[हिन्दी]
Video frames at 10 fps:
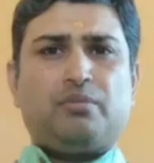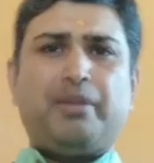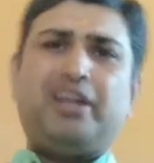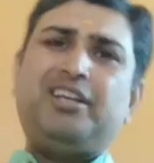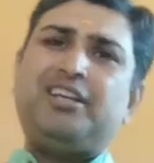
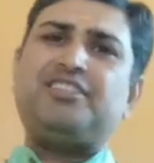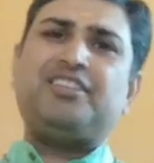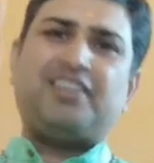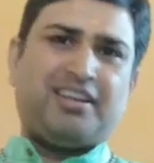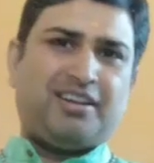मेडिटेशन
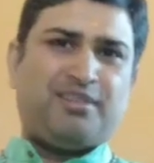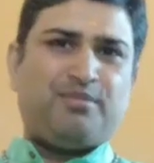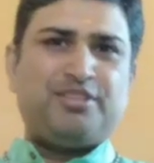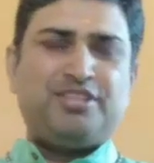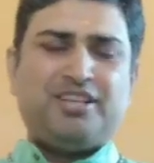कर रहे हैं
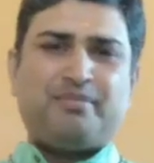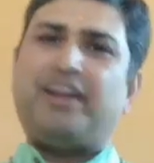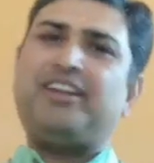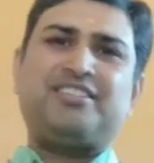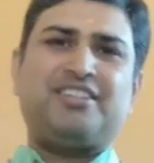हनुमान जी
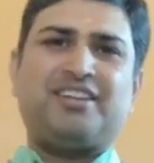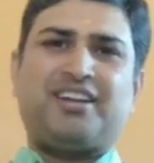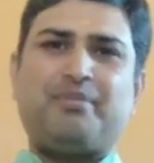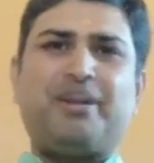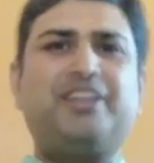मेडिटेशन कर रहे
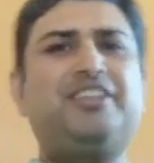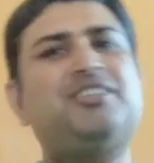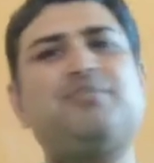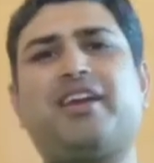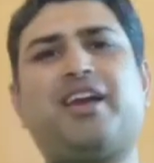हैं मेडिटेशन
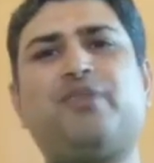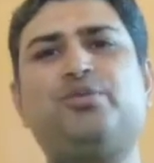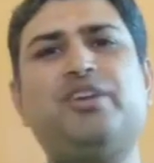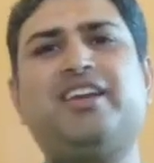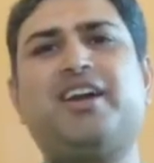में क्या हो तो
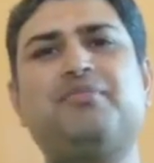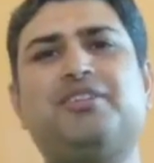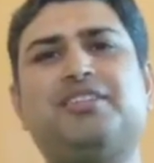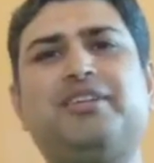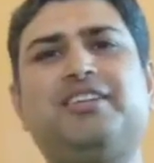एक ही काम
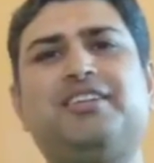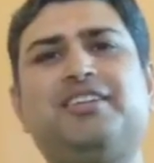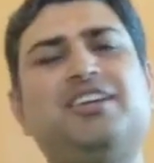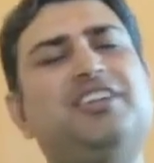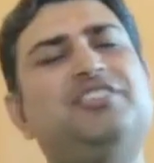करते हैं भाई
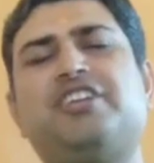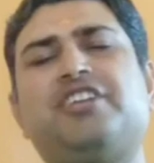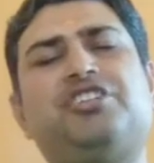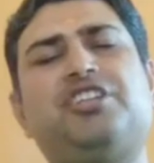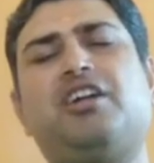जय
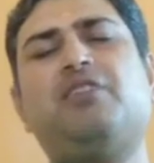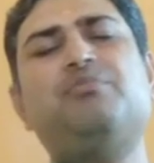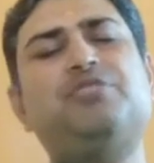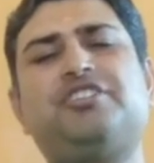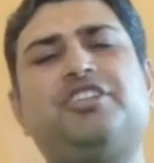श्री राम
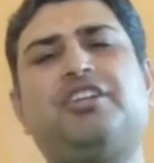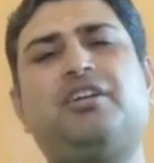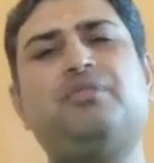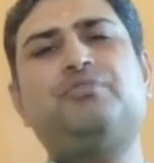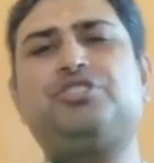जय श्री
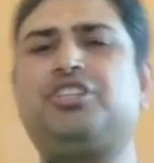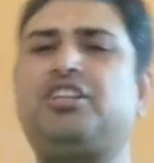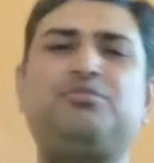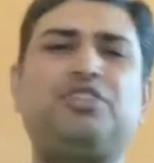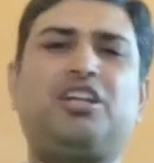राम श्री
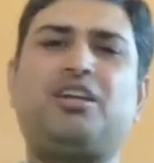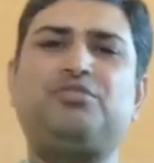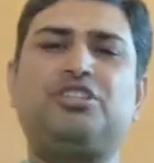राम जय राम जय